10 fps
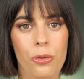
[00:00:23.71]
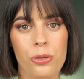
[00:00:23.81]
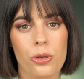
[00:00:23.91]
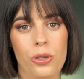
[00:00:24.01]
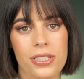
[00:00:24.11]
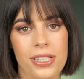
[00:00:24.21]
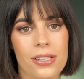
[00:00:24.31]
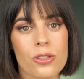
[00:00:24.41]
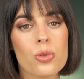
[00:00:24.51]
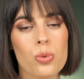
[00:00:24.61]
Und heute
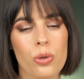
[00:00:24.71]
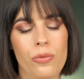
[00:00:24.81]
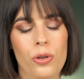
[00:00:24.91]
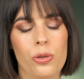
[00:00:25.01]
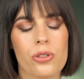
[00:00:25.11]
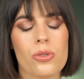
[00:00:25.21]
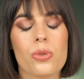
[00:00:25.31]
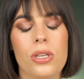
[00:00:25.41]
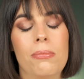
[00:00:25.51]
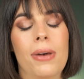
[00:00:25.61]
suchen wir uns
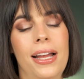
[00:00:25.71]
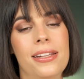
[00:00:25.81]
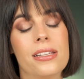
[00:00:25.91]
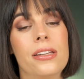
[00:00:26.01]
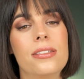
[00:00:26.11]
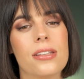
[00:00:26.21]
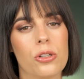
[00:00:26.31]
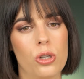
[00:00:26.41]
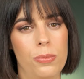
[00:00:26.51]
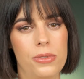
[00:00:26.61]
zu jedem einzelnen
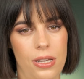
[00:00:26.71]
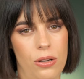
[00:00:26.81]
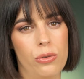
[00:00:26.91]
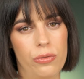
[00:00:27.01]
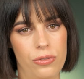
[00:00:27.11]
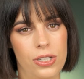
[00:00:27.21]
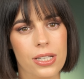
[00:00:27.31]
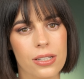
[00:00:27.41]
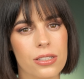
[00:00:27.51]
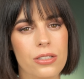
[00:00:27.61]
dieser Top 10
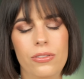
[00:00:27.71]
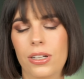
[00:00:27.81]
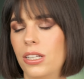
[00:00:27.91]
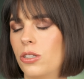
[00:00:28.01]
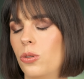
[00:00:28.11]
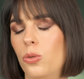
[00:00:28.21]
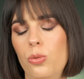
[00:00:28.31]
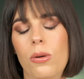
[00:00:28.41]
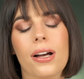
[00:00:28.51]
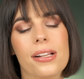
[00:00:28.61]
Düfte, die wirklich
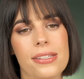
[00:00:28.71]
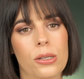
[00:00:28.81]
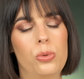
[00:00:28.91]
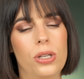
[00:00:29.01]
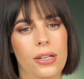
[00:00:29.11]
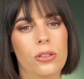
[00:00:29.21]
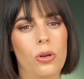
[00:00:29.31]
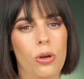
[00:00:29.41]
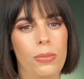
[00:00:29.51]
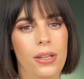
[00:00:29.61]
überall sehr gut
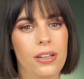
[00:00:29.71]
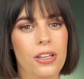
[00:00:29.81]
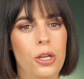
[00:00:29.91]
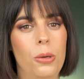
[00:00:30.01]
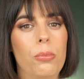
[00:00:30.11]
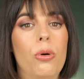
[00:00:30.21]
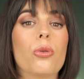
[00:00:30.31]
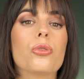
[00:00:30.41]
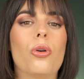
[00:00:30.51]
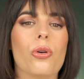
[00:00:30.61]
ankommen,
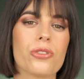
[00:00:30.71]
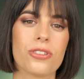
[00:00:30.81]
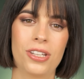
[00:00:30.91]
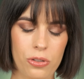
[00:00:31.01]
Pendants.